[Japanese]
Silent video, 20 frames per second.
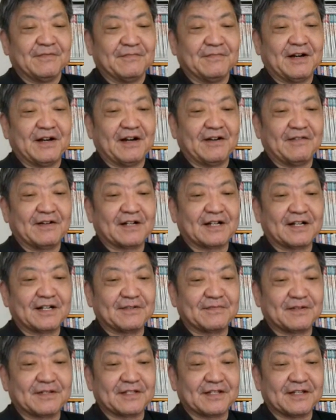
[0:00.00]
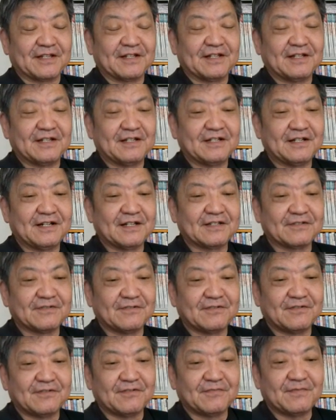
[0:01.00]
まあ、わかりません。あ
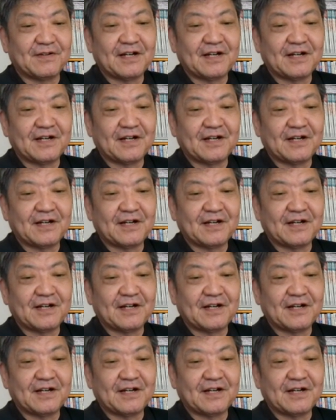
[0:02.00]
の、